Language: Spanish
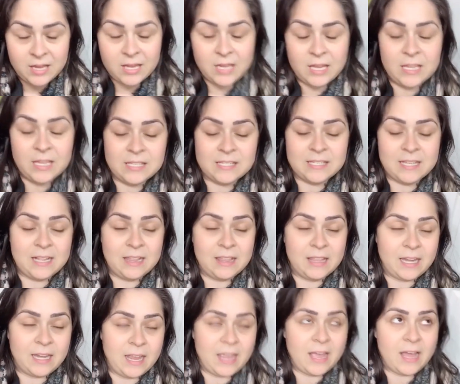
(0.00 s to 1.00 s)
y
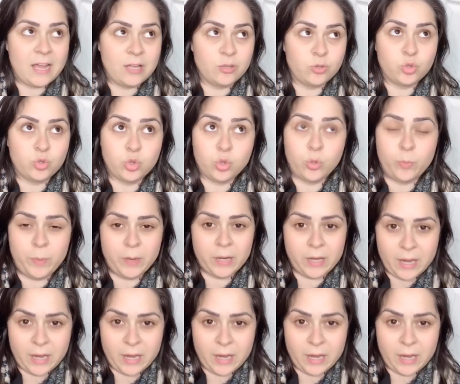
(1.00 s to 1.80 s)
saldría súper